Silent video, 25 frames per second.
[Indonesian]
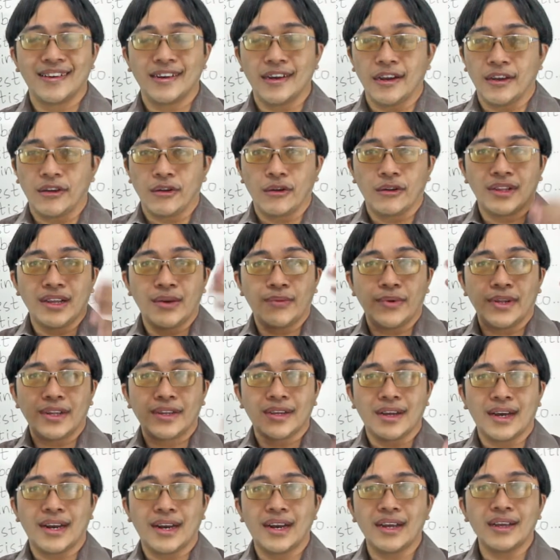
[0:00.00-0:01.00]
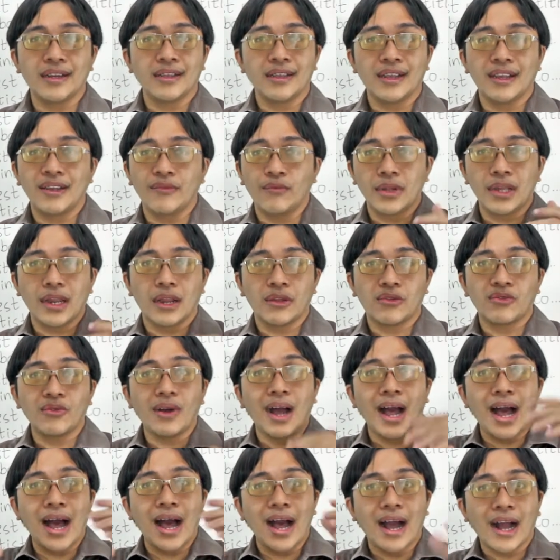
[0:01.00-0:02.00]
Nah kalau zaman sekarang kita nyebutnya
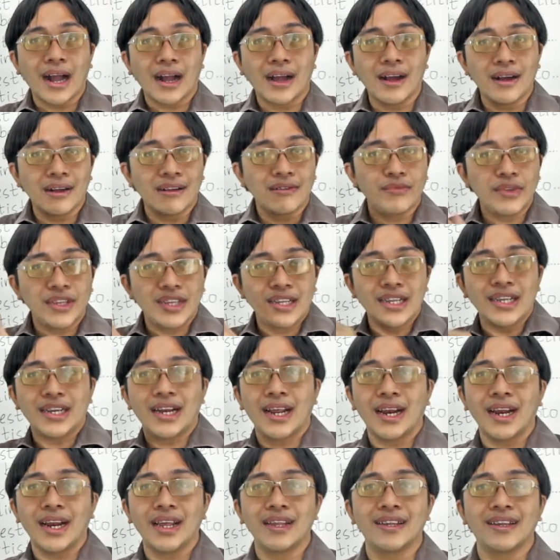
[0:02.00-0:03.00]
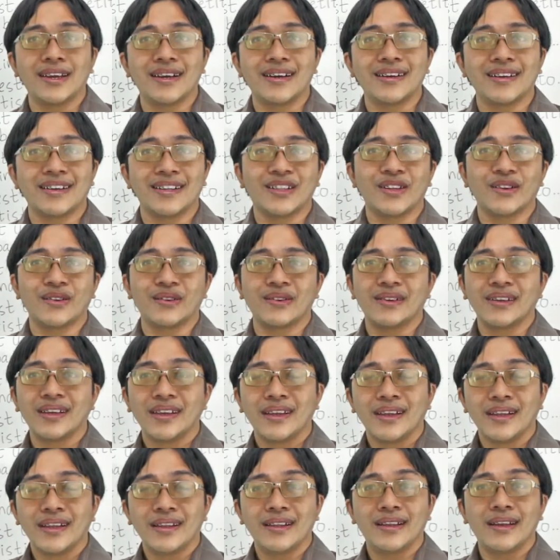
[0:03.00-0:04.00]
langsung angka kemiskinan aja gitu loh.
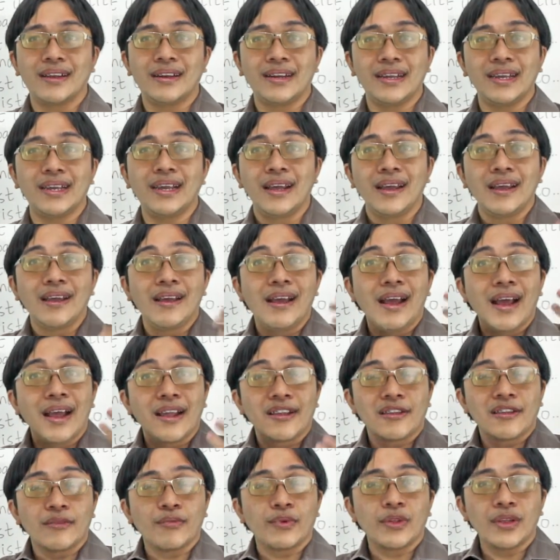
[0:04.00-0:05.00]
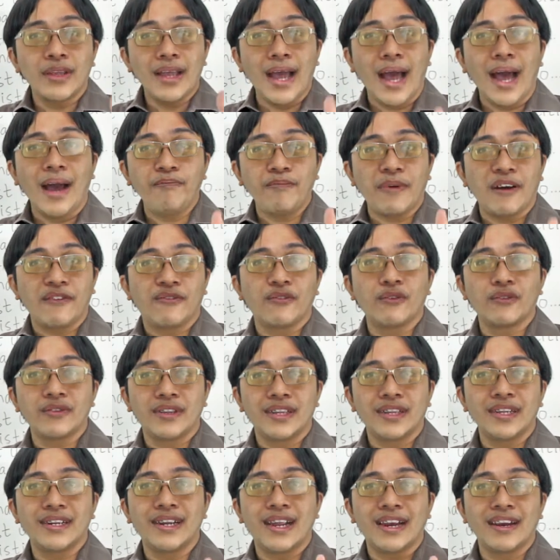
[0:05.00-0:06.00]
Jadi sebetulnya apa
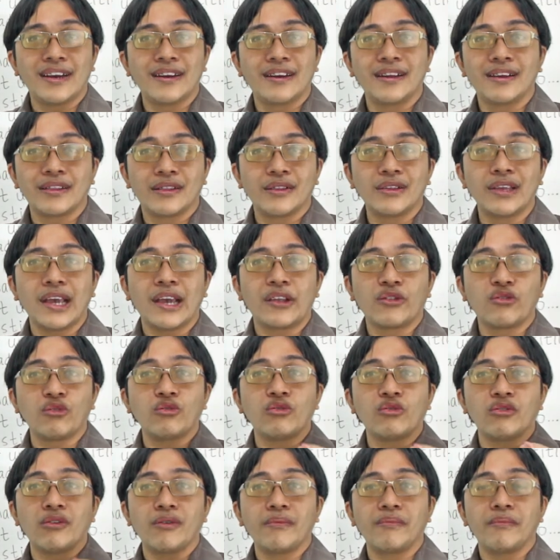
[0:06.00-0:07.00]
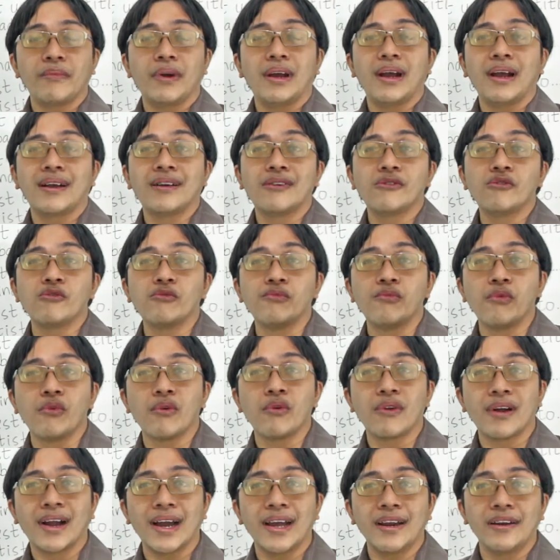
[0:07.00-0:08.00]
fungsi dari the itu yaitu untuk
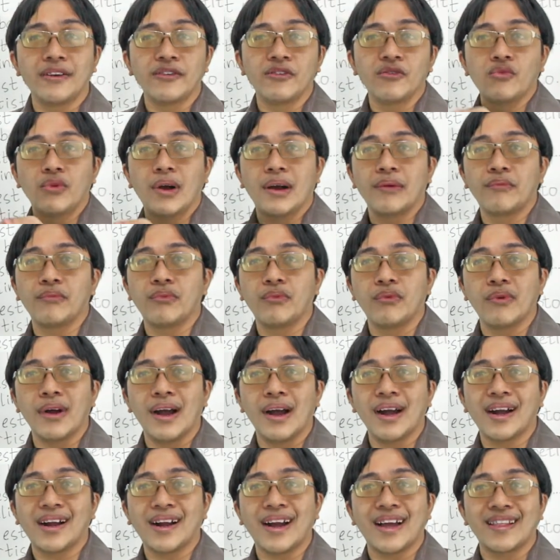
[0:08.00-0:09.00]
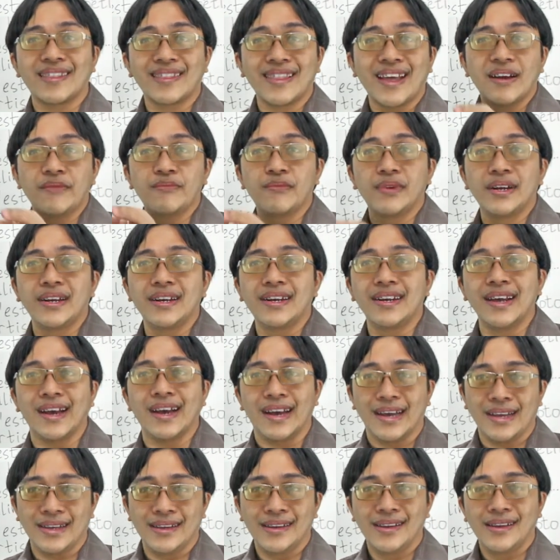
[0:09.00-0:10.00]
menghubungkan dua buah kata
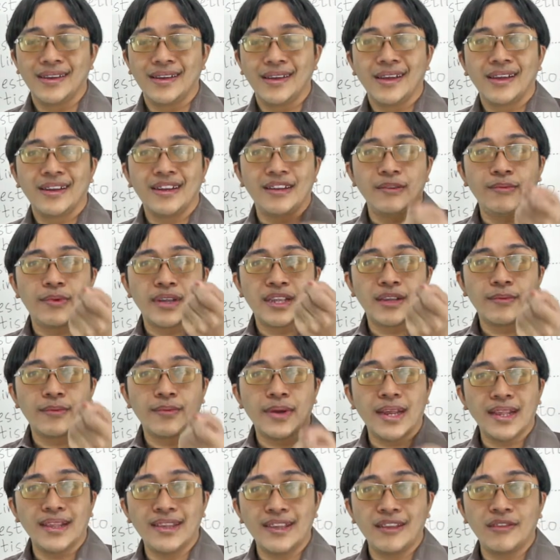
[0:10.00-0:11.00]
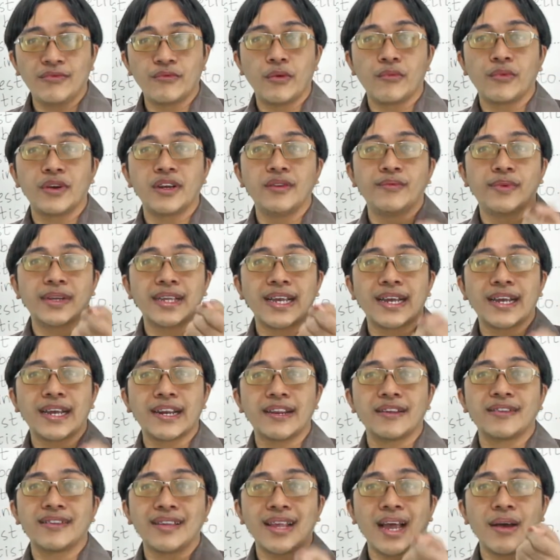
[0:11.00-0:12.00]
benda di bahasa Perancis maupun di bahasa
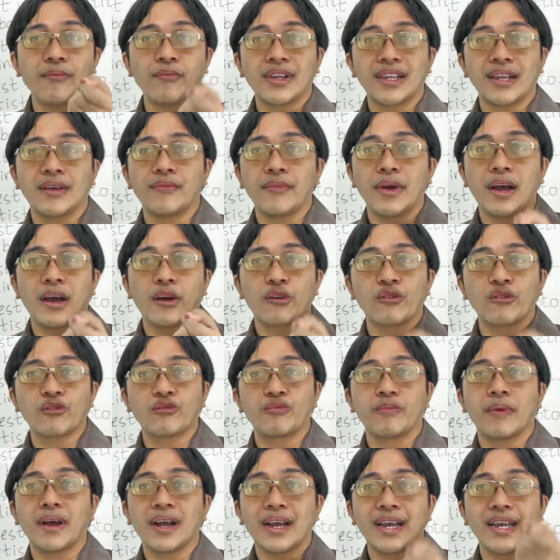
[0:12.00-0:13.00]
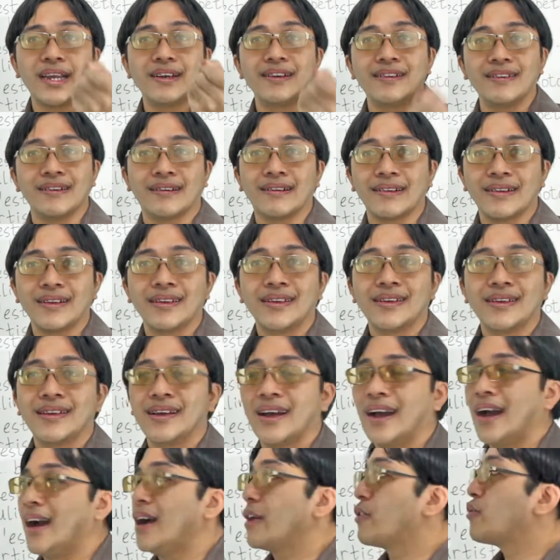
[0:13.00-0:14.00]
Inggris sama-sama harus pakai de,
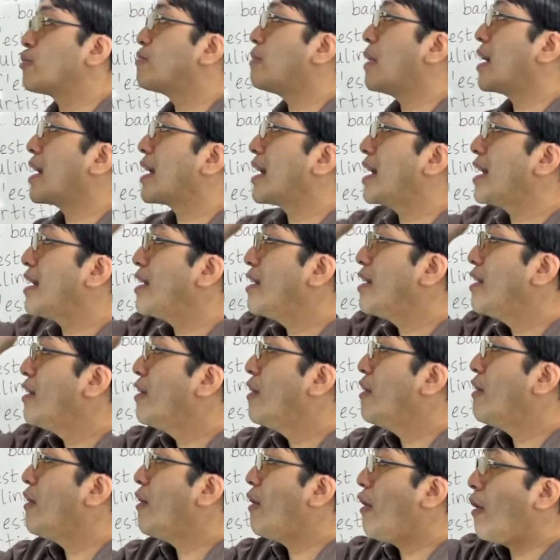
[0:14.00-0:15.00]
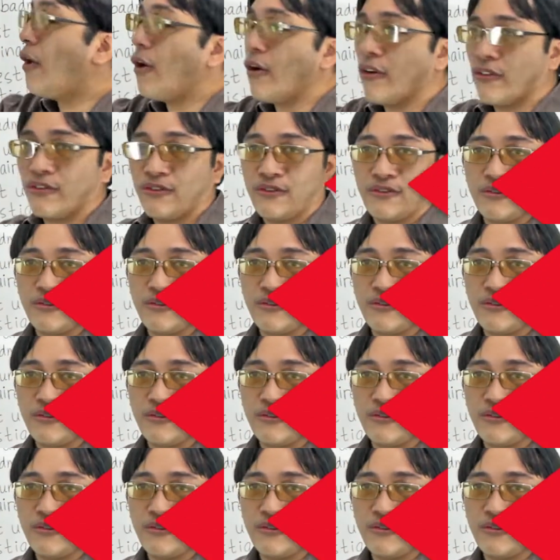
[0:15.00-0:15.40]
harus pakai of.